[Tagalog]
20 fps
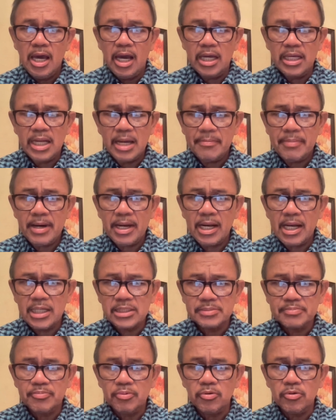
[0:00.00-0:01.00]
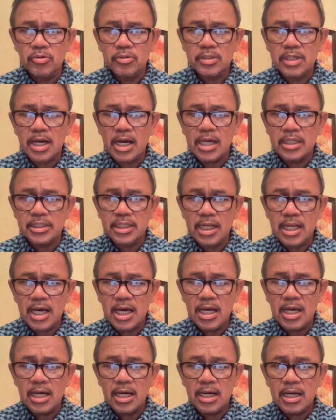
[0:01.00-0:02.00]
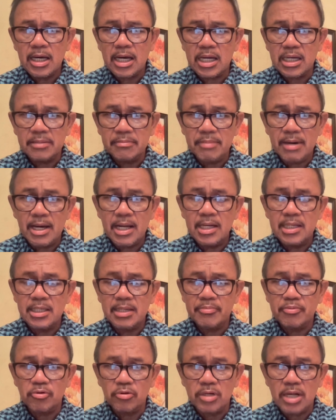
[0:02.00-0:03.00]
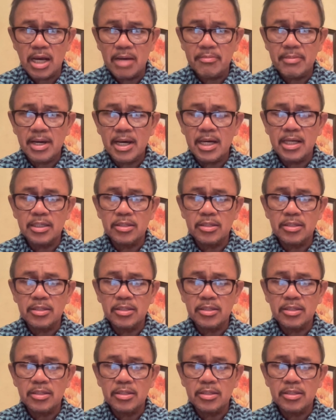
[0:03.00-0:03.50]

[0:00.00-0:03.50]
ay napakalakas po ng kanilang karibal na programa,